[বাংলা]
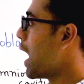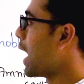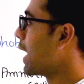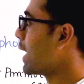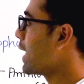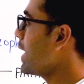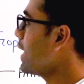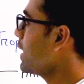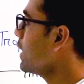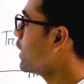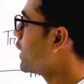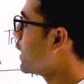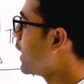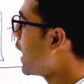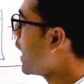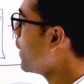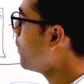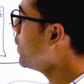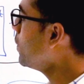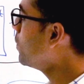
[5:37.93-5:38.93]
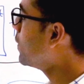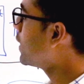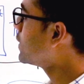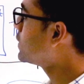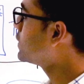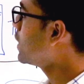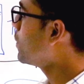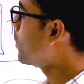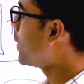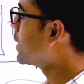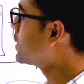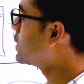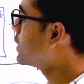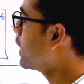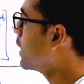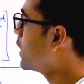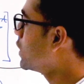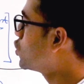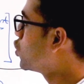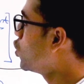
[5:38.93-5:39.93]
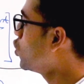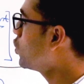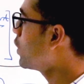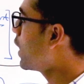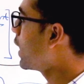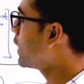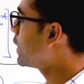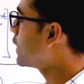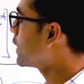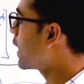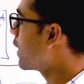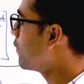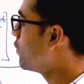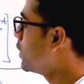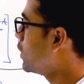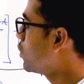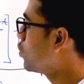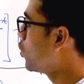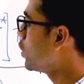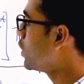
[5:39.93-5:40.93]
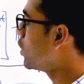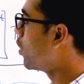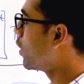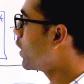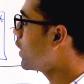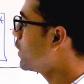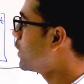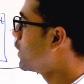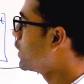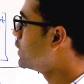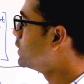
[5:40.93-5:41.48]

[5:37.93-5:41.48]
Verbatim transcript: আর এখানে এপি ব্লাস্টের মাঝখানে ছোট্ট আরেকটা ক্যাভিটি তৈরি হয়